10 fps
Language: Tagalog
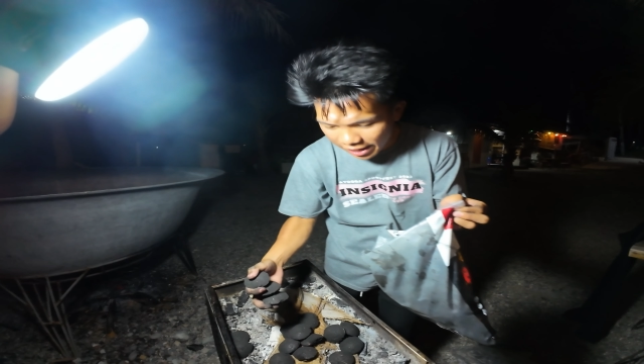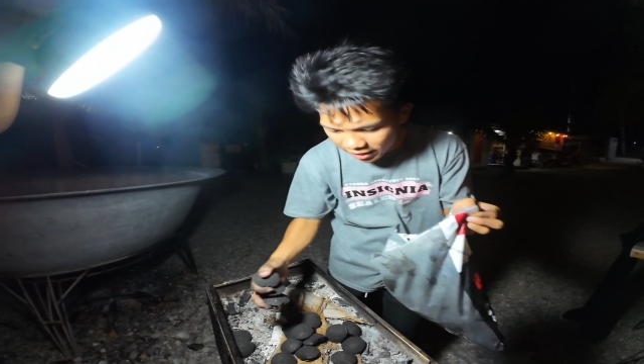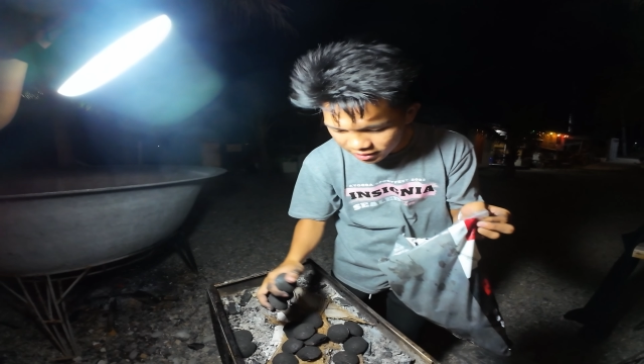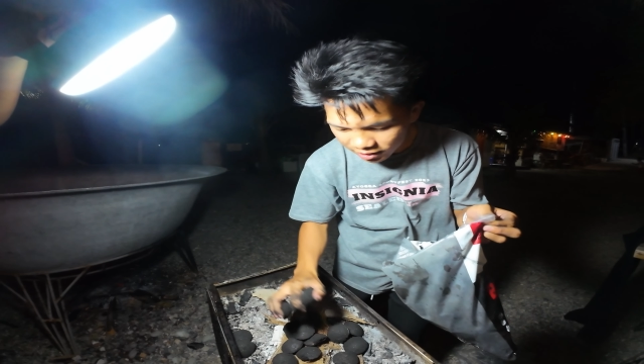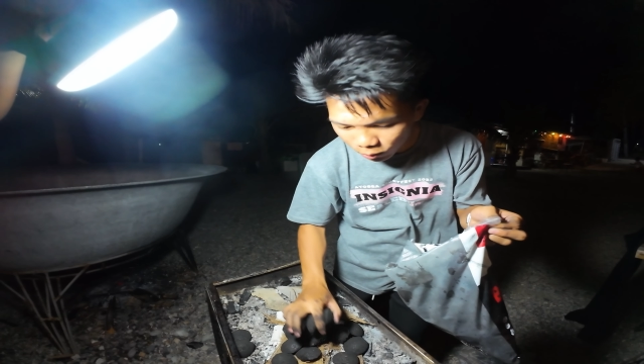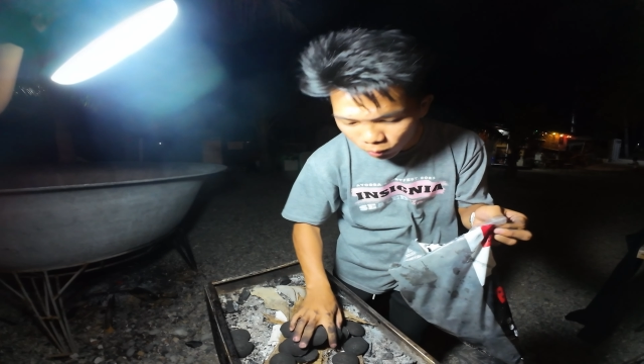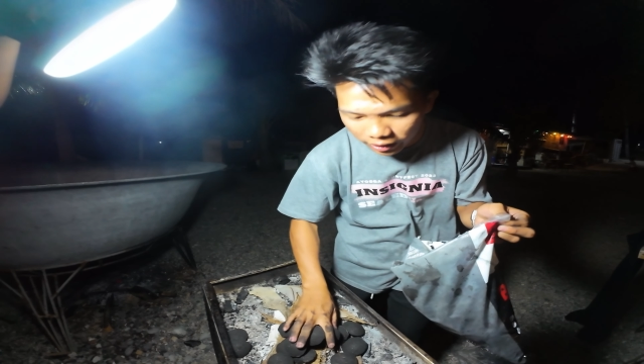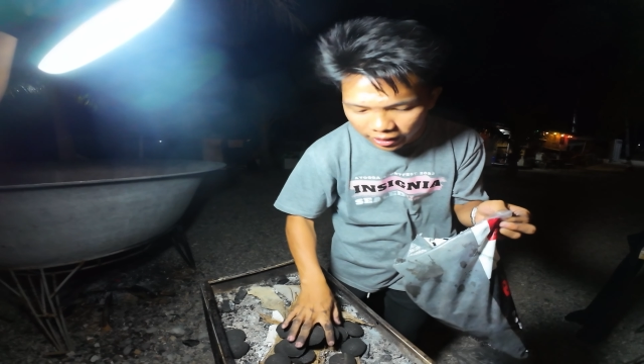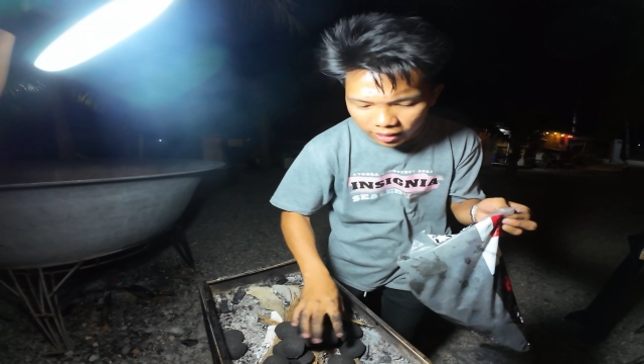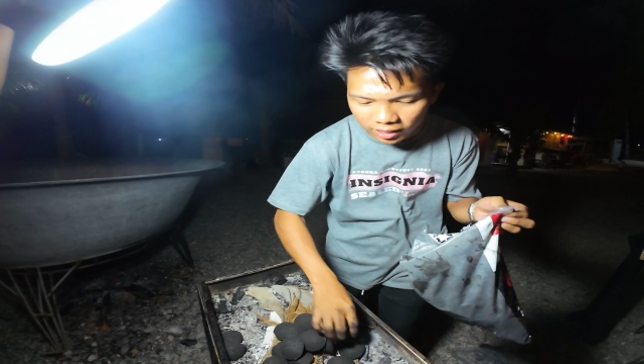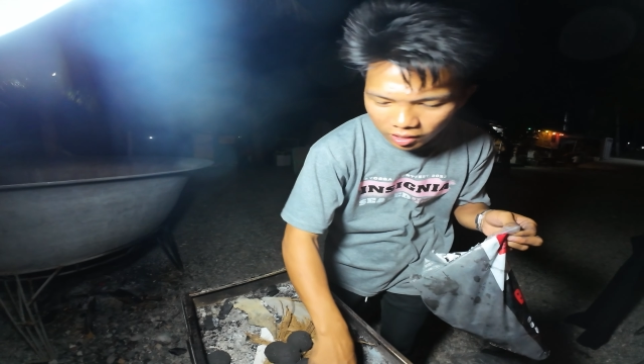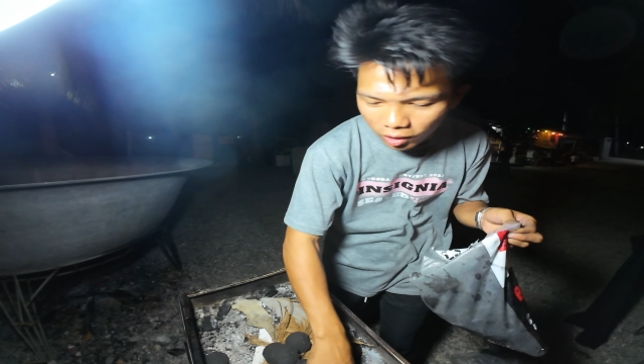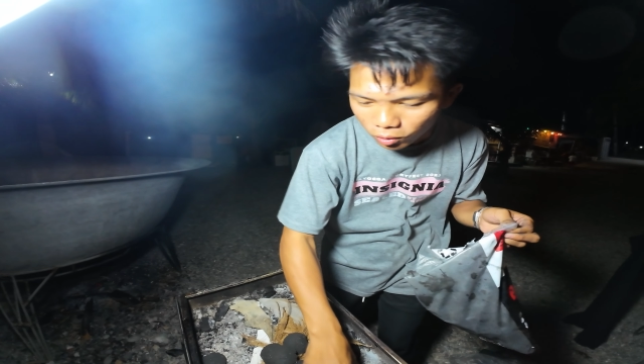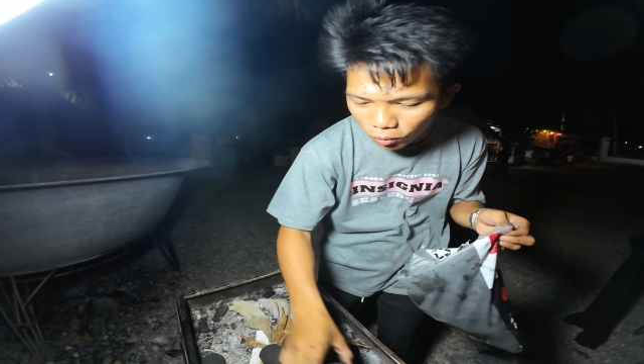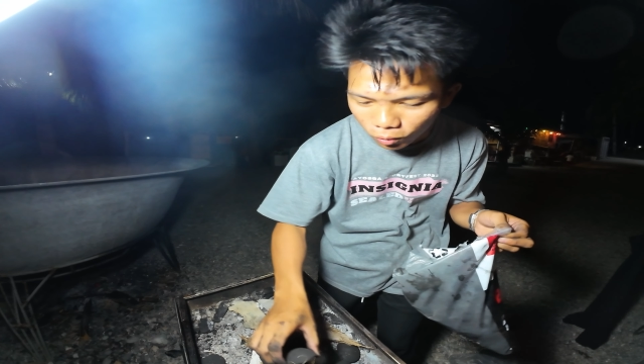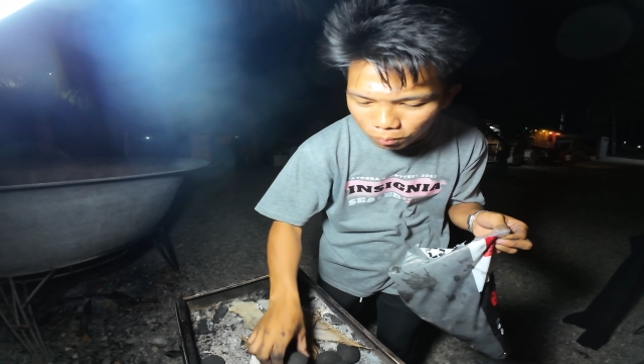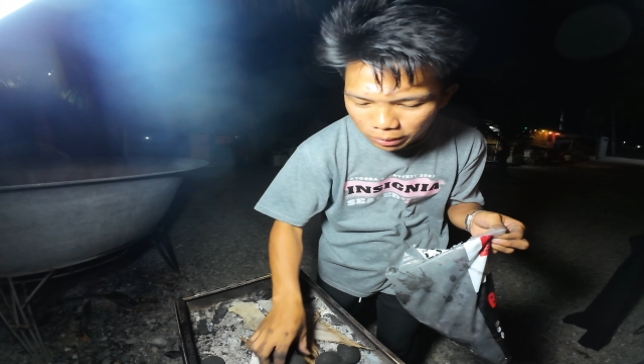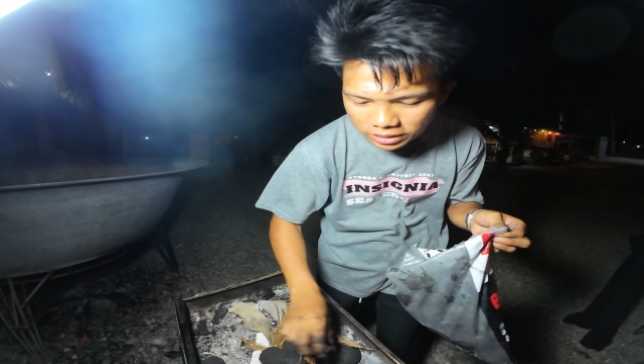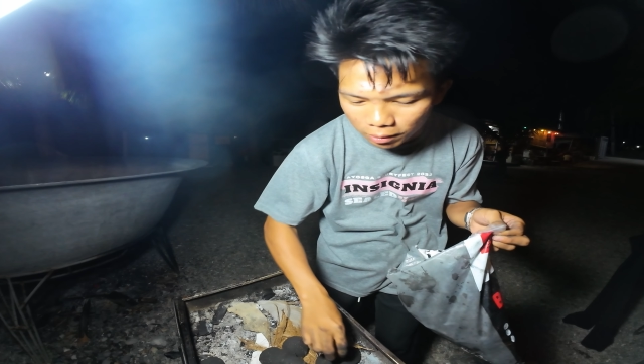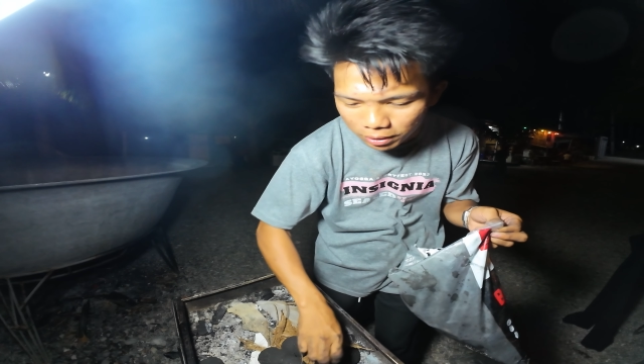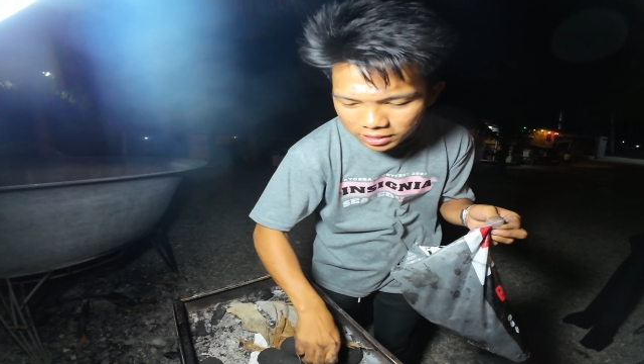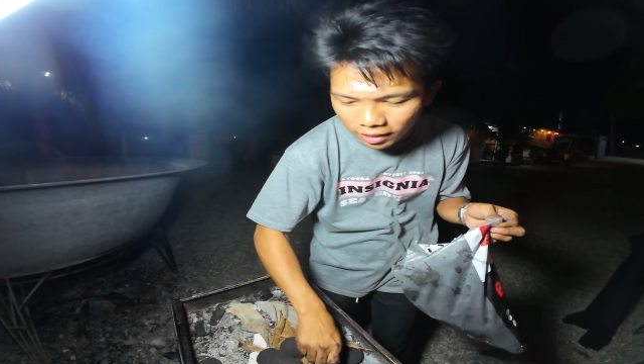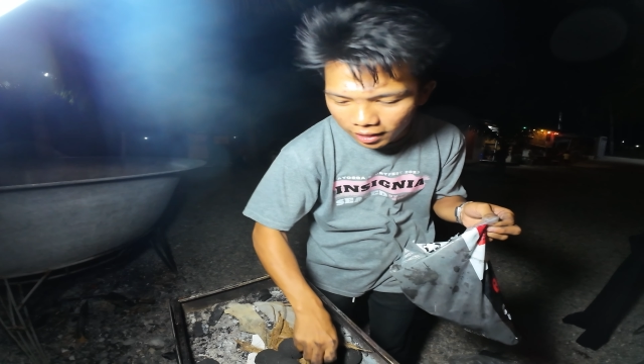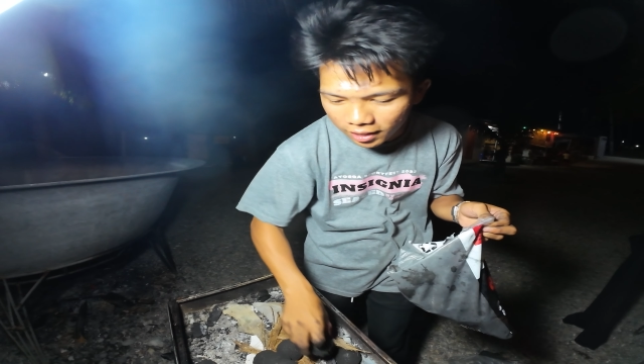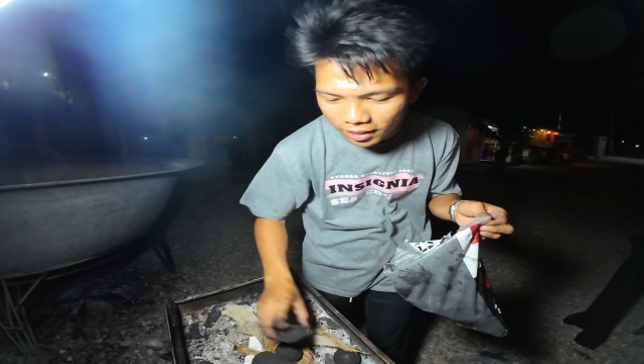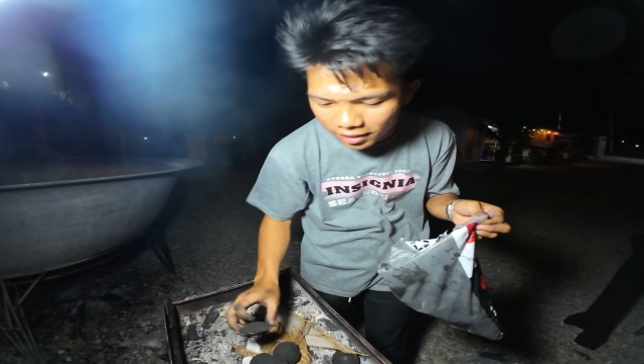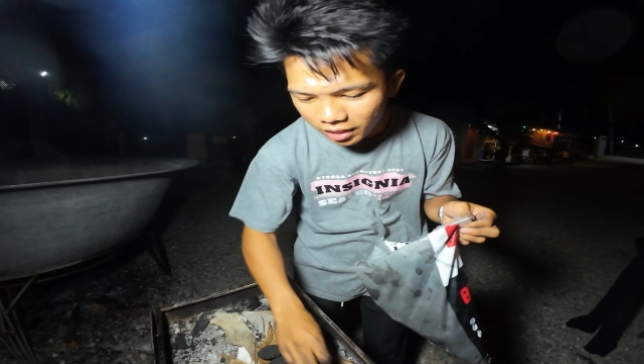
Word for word: guys na uling. Hindi ito yung basta-basta lang.